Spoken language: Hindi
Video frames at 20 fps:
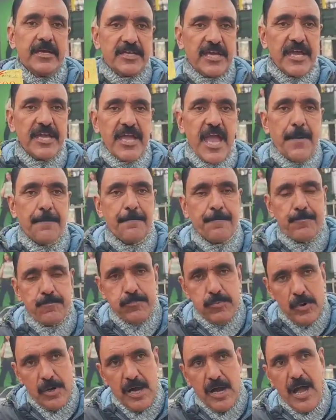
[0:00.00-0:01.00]
हमने
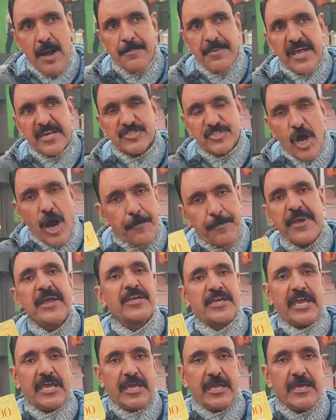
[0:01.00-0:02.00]
शॉपिंग की तीन
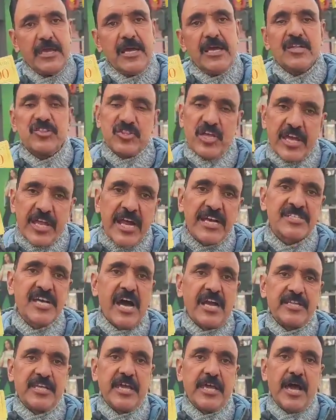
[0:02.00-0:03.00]
हज़ार की हमने ये
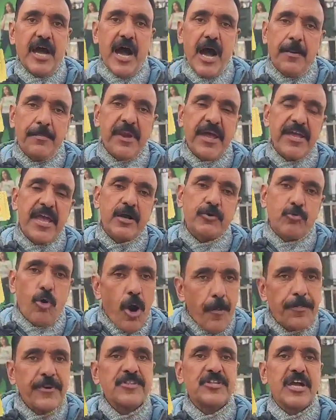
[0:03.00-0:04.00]
कोपन दिखाए
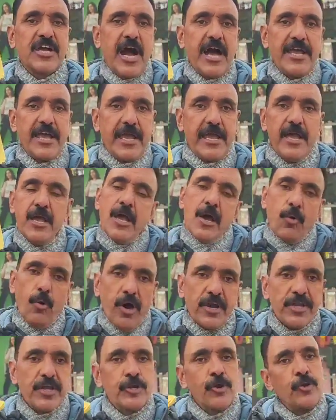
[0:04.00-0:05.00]
और इन्होंने इनकार
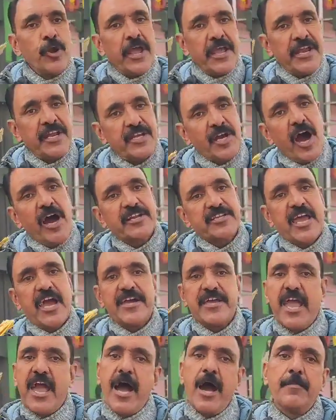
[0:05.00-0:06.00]
किया ये हम इसमें
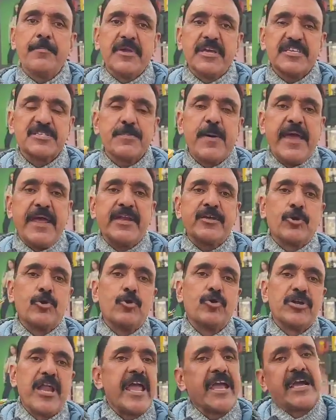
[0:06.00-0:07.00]
इंक्लूड नहीं कर सकते
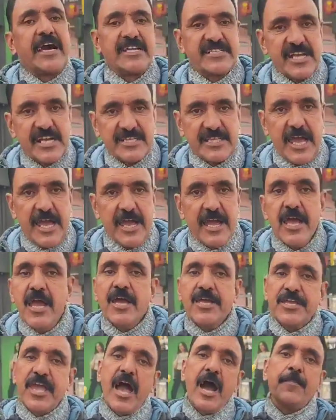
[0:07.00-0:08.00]
हैं ये हम आपको
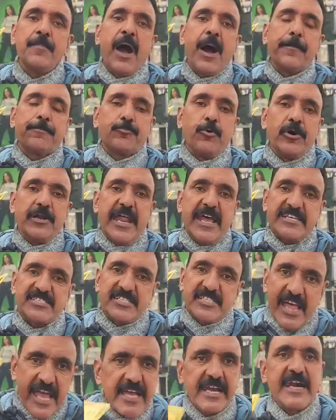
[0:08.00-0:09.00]
लेस नहीं कर सकते हैं
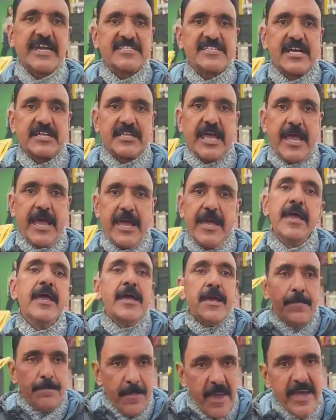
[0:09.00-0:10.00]
मेरा है
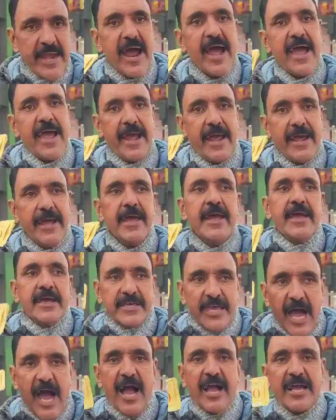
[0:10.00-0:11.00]
कि अगर इन्होंने
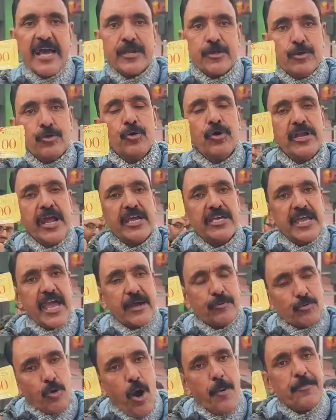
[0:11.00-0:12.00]
ये कॉपन दिए
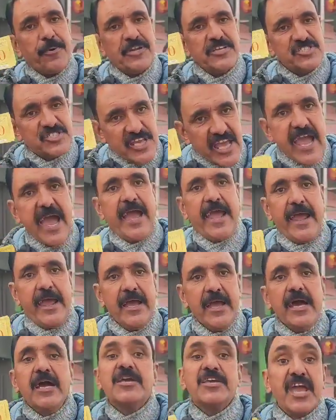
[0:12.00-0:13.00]
ये किस
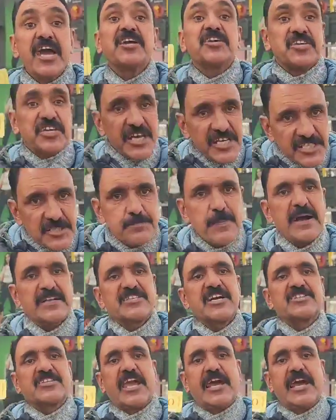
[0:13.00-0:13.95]
मकसद के लिए इन्होंने दिए